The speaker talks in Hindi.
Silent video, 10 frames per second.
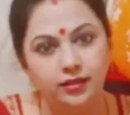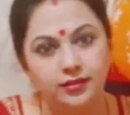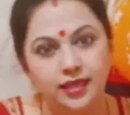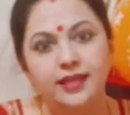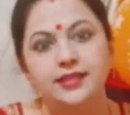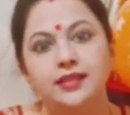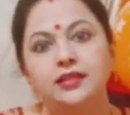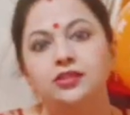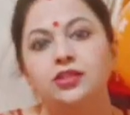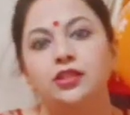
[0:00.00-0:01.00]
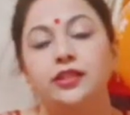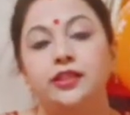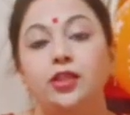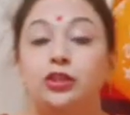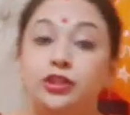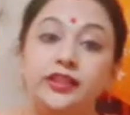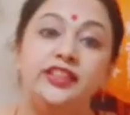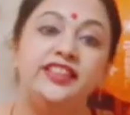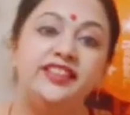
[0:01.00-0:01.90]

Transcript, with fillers: साढ़े ही चल रही है और शनि की